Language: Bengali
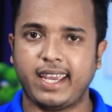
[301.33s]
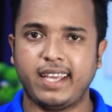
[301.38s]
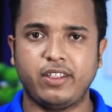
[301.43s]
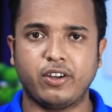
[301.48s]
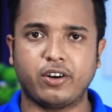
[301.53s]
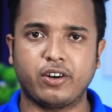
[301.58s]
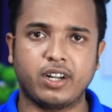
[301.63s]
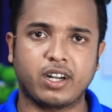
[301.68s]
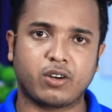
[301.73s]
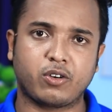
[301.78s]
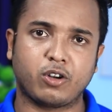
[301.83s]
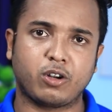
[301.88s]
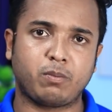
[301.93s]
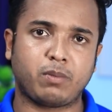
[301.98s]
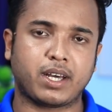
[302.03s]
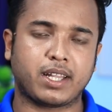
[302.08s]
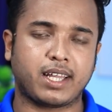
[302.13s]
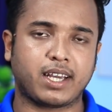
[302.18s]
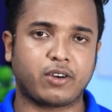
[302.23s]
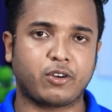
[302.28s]
এই ধরনের কোনো
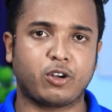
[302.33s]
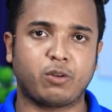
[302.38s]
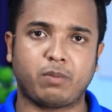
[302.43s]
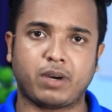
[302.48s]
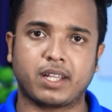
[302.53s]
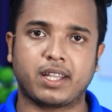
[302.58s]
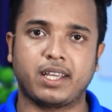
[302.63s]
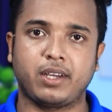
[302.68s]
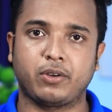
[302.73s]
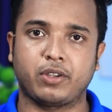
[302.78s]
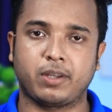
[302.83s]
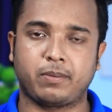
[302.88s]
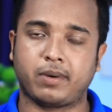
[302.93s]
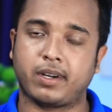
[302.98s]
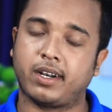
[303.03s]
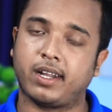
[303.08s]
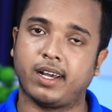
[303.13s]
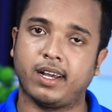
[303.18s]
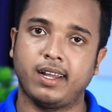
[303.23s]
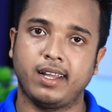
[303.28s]
বাধা কোনো বাধাই হতে
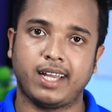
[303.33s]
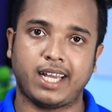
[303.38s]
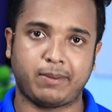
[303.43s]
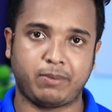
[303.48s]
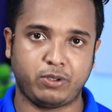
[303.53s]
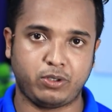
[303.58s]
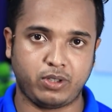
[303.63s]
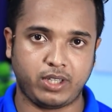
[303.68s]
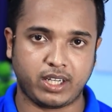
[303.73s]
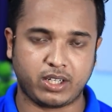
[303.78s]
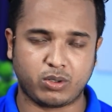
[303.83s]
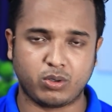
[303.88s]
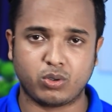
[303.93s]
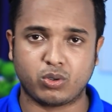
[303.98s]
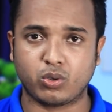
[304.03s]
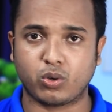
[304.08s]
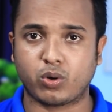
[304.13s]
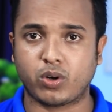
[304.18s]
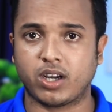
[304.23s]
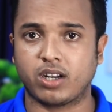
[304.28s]
পারে না আপনি যদি একটু
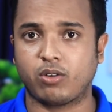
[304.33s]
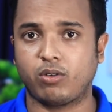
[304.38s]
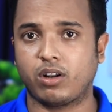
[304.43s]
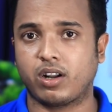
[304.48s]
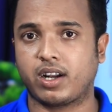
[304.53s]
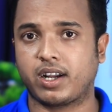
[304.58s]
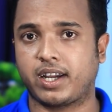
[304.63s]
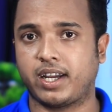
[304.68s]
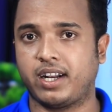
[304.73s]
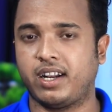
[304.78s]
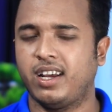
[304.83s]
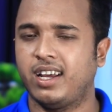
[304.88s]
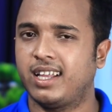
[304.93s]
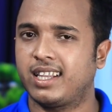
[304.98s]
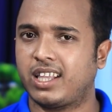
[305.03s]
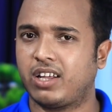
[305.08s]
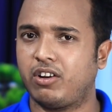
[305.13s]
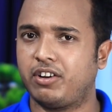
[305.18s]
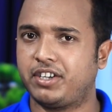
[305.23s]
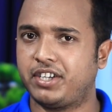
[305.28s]
চোখ খান খোলা রাখেন
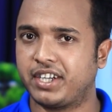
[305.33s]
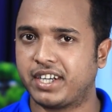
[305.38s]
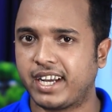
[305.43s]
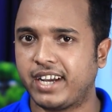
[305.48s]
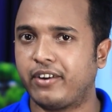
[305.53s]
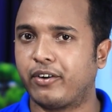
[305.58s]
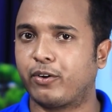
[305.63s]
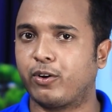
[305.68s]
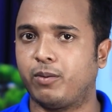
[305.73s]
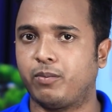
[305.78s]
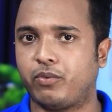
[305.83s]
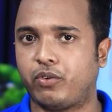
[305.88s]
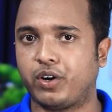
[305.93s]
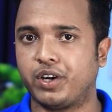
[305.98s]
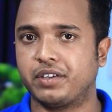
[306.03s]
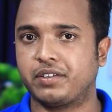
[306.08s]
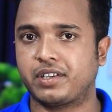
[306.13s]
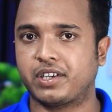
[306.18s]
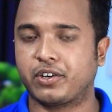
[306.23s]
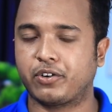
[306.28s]
তাহলে ঠিক এরকম
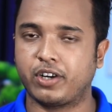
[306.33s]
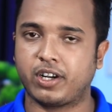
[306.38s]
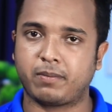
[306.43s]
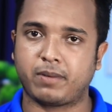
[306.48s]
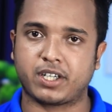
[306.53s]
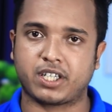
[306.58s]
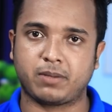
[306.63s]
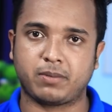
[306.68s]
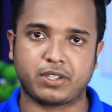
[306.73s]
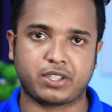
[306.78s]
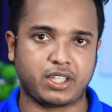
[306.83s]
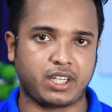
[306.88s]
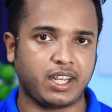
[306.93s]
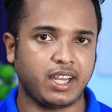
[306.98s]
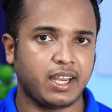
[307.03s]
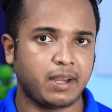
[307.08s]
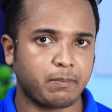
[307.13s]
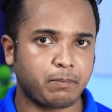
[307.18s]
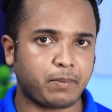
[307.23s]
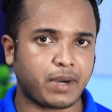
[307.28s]
ভয়েস রেকর্ডের পাশাপাশি
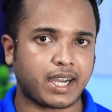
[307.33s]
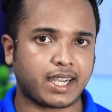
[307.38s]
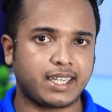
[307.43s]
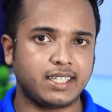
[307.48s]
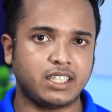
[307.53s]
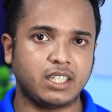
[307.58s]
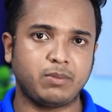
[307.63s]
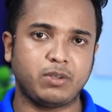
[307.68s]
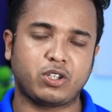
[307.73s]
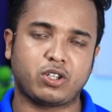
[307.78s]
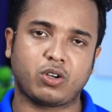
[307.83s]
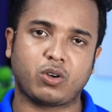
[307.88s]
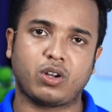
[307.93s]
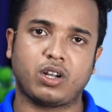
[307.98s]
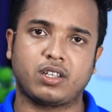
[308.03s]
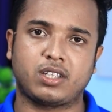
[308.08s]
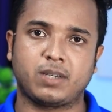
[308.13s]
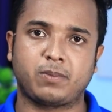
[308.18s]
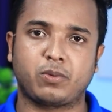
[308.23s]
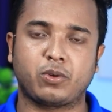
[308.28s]
বাকি যে
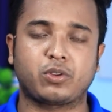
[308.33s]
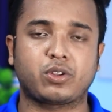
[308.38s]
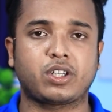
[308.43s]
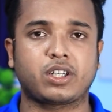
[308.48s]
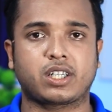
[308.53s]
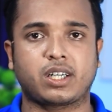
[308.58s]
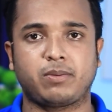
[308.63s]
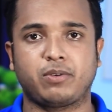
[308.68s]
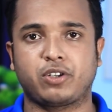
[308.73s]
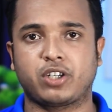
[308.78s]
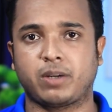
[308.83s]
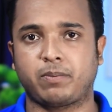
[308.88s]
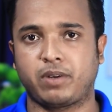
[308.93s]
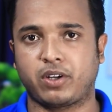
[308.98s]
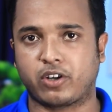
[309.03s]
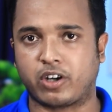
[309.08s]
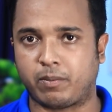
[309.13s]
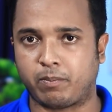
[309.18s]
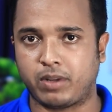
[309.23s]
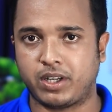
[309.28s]
বিষয়গুলো আছে প্রত্যেকটা বিষয়
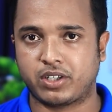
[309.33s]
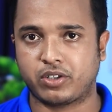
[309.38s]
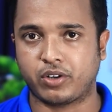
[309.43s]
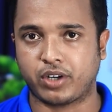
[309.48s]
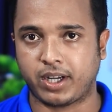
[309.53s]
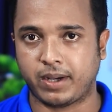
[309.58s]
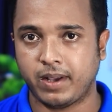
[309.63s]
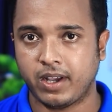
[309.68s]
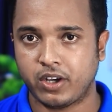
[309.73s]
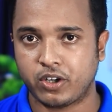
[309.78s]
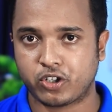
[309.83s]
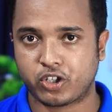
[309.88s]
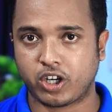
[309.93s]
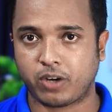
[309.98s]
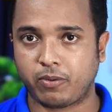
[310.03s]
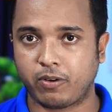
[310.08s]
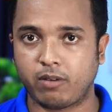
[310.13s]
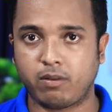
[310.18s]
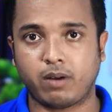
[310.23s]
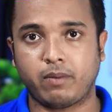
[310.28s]
আপনি কমপ্লিট করে
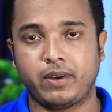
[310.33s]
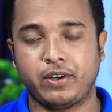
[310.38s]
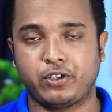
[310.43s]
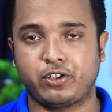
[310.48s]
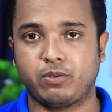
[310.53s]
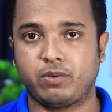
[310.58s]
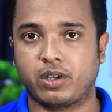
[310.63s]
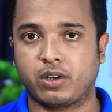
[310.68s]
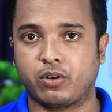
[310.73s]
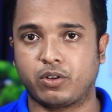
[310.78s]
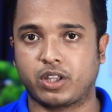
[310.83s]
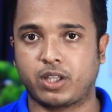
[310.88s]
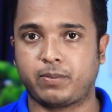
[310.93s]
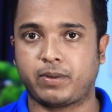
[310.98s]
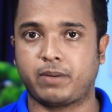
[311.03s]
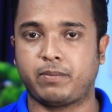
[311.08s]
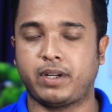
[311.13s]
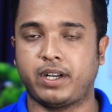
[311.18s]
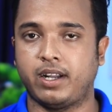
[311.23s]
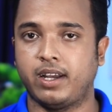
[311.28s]
সফলভাবে ইউটিউবিং করতে
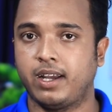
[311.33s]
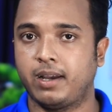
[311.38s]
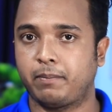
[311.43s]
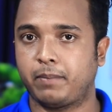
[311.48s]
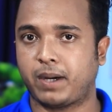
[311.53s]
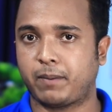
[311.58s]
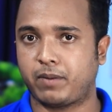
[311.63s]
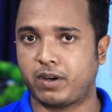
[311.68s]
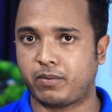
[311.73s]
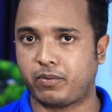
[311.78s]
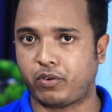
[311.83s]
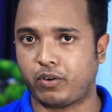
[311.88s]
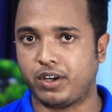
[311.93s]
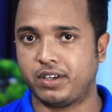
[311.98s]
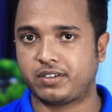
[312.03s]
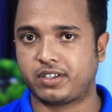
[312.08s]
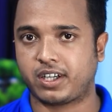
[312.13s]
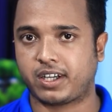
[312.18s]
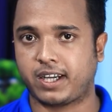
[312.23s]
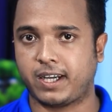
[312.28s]
পারবেন বা আপনার
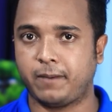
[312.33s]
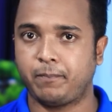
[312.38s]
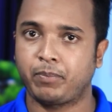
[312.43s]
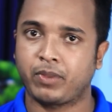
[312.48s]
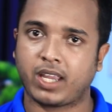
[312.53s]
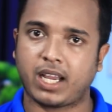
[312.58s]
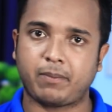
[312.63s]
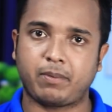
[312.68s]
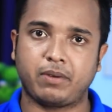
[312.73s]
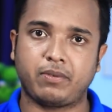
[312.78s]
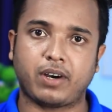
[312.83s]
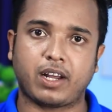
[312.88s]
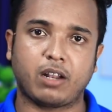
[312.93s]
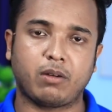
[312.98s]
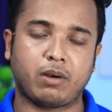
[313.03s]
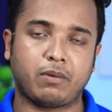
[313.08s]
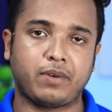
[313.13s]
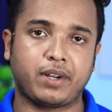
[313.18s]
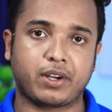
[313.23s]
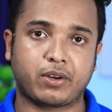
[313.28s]
ভয়েসটাকে আপনি
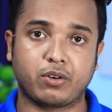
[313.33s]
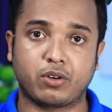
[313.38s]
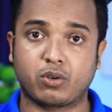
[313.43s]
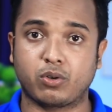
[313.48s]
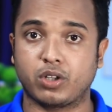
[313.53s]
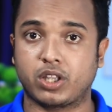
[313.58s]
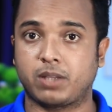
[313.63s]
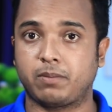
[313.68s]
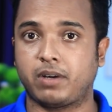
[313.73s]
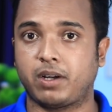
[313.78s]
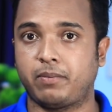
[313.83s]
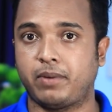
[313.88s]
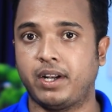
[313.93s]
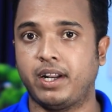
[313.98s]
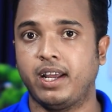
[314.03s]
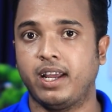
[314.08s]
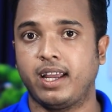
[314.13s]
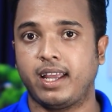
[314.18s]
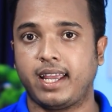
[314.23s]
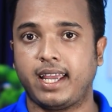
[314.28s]
ভালোভাবে রেকর্ড করতে পারবেন
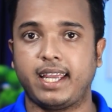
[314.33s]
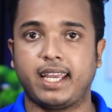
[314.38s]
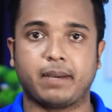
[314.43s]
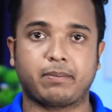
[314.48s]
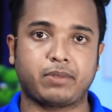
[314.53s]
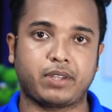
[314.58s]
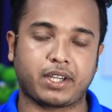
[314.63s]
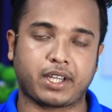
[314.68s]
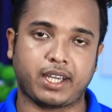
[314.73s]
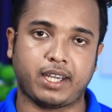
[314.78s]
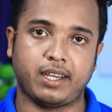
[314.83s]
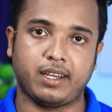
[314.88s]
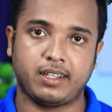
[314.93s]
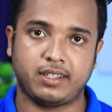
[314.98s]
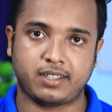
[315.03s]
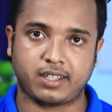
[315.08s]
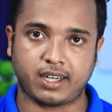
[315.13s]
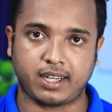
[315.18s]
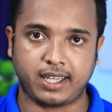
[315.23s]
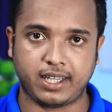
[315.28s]
এই অ্যাপ থেকে
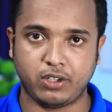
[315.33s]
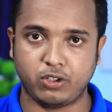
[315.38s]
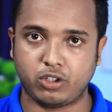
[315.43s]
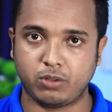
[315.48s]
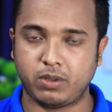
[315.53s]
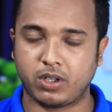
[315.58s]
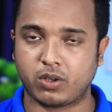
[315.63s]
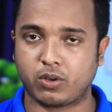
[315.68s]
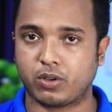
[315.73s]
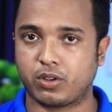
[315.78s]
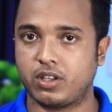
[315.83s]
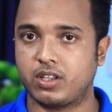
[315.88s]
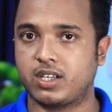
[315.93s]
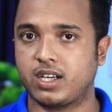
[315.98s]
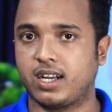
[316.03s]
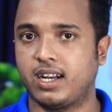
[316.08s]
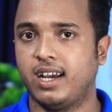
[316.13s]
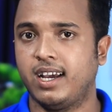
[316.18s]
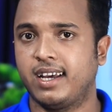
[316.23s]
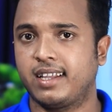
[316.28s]
যারা ইউটিউবিং করতে
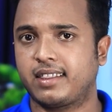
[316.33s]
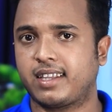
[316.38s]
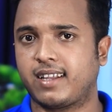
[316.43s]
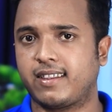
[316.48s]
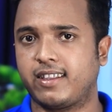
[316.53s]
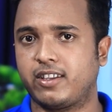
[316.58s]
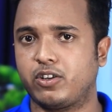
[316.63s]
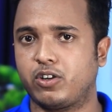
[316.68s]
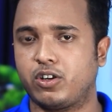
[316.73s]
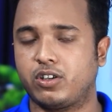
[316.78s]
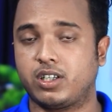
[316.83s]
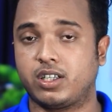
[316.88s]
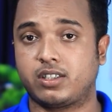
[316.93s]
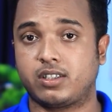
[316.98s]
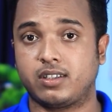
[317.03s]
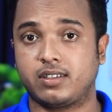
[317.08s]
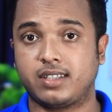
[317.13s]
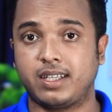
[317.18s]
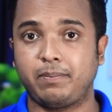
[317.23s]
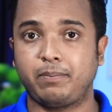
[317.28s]
চান তাদের জন্য
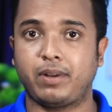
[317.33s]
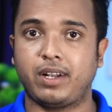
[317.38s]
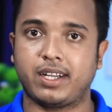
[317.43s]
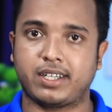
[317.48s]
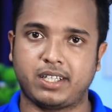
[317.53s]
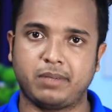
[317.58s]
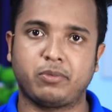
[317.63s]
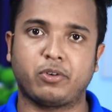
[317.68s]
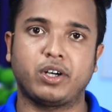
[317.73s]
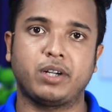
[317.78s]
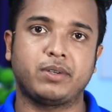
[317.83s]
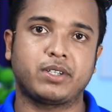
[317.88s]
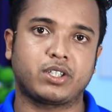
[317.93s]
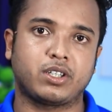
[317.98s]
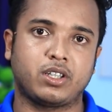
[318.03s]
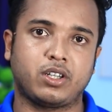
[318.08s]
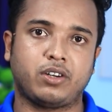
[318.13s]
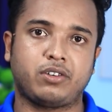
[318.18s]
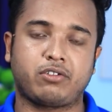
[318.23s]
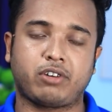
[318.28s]
জাস্ট সিম্পল একটি
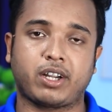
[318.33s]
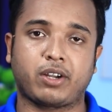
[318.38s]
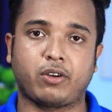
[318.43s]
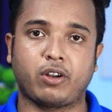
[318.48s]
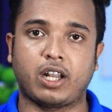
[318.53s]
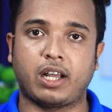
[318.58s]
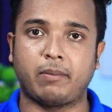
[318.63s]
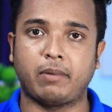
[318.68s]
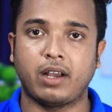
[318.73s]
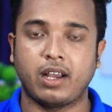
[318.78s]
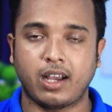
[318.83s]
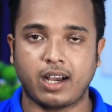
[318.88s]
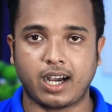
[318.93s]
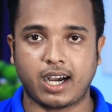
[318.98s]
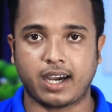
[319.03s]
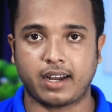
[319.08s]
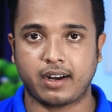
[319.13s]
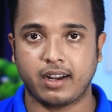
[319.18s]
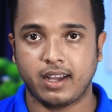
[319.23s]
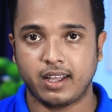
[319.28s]
মোটিভেশন দেওয়ার ট্রাই করলাম
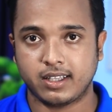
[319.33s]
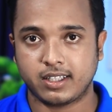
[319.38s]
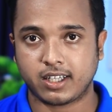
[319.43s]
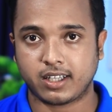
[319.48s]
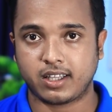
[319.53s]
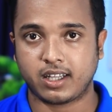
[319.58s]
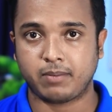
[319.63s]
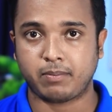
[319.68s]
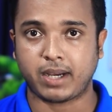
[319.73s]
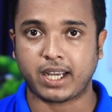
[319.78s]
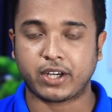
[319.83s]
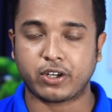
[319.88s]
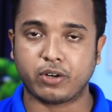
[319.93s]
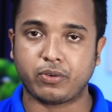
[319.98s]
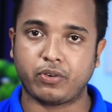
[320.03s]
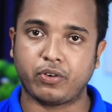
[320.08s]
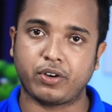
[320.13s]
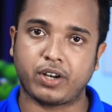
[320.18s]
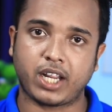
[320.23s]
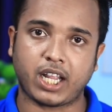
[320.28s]
আর যাদের
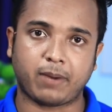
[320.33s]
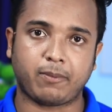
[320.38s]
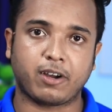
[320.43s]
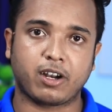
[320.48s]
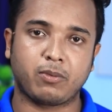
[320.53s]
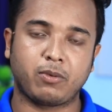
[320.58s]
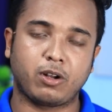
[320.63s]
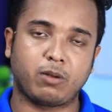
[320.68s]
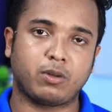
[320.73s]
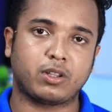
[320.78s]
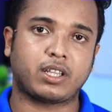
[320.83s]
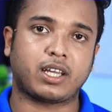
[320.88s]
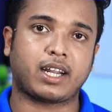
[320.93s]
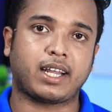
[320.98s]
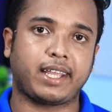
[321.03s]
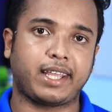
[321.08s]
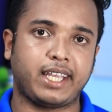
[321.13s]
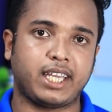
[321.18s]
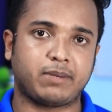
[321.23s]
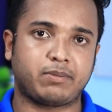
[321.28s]
মাইক্রোফোন নিয়ে আবারও বলবো
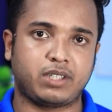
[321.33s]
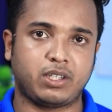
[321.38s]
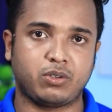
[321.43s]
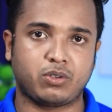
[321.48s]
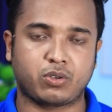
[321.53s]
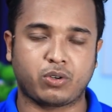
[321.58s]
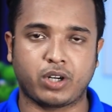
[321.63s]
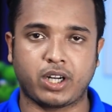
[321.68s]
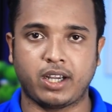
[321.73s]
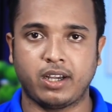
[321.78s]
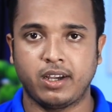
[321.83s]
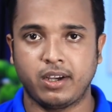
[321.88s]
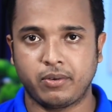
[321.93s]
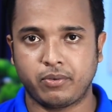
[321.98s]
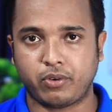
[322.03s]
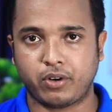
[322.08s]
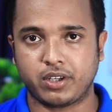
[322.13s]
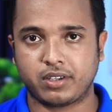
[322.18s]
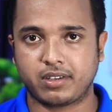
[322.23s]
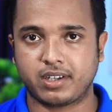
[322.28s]
তারা এই অ্যাপটি ইউজ করে
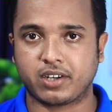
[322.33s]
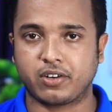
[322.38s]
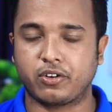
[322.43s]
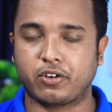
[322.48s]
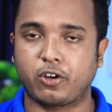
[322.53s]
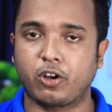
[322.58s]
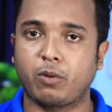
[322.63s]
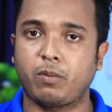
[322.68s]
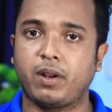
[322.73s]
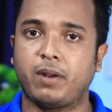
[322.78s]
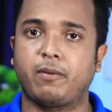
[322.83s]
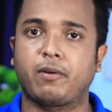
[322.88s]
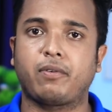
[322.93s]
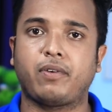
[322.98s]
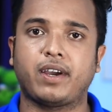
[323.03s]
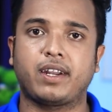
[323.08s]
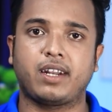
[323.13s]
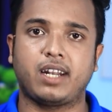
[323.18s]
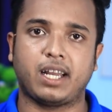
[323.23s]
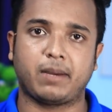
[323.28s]
ভয়েস রেকর্ড করবেন এবং
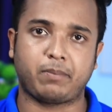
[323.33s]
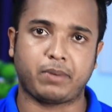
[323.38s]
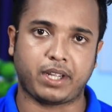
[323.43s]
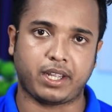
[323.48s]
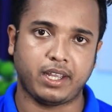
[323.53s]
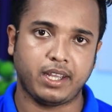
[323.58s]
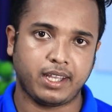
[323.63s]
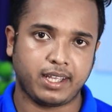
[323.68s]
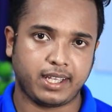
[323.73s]
ফাইনালি আপনি